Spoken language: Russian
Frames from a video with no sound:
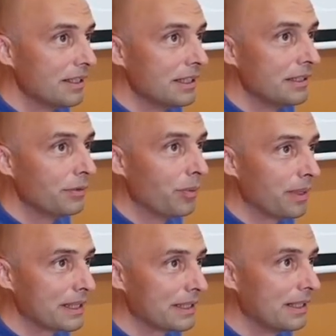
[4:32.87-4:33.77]
его
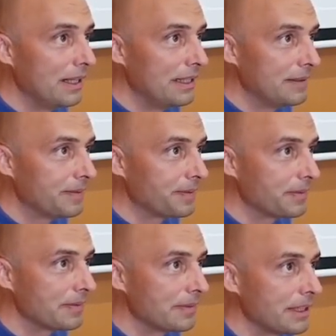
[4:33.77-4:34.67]
послали
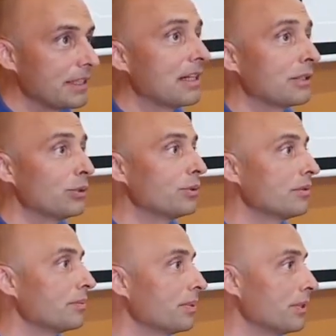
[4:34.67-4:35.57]
знаете, как-то
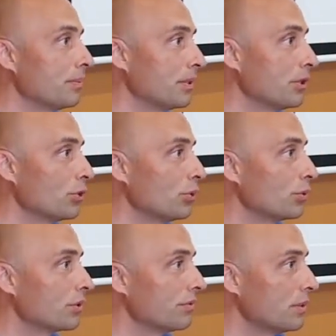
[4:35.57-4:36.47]
он подошел
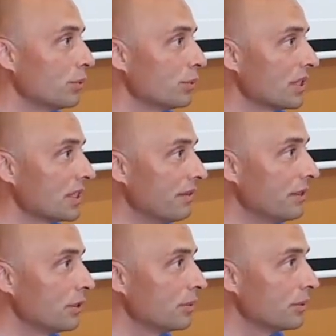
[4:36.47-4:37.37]
к своему
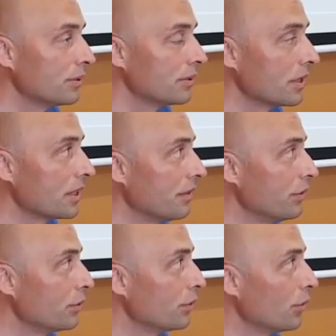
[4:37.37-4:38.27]
наставнику,
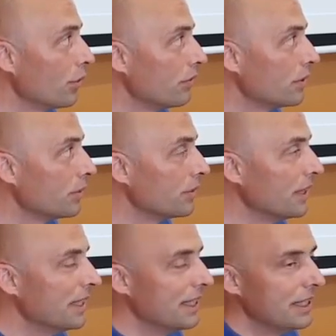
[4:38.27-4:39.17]
наставнику духовному,
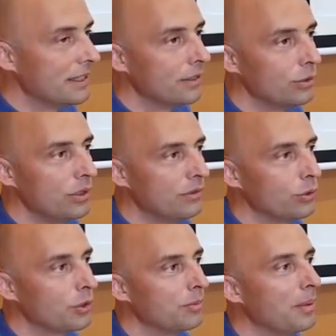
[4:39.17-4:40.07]
но ну, не в
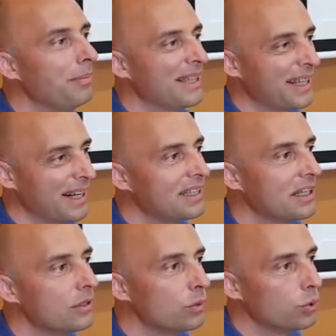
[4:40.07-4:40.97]
тот момент, когда
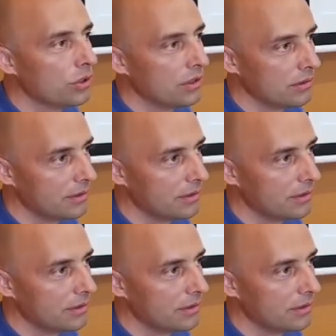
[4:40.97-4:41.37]
нужно.